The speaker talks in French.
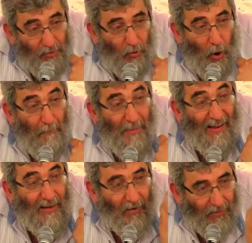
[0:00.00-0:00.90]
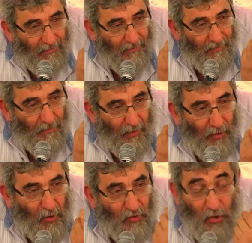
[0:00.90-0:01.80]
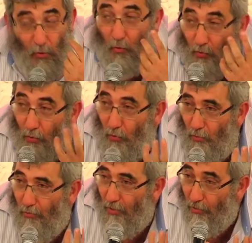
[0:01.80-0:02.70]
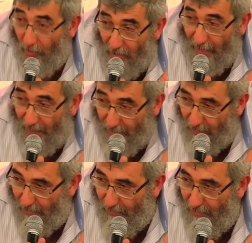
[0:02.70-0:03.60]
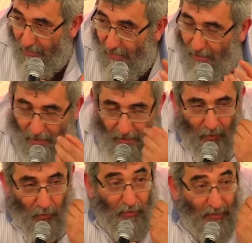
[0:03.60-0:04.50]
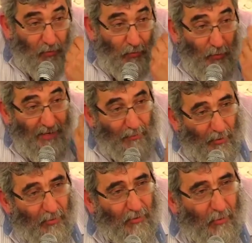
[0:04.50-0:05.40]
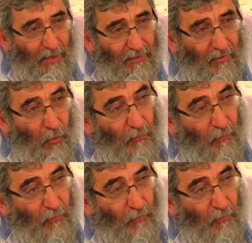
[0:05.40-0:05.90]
qu'en parlant sans contrôle de notre langage, nous disons tout et n'importe quoi, on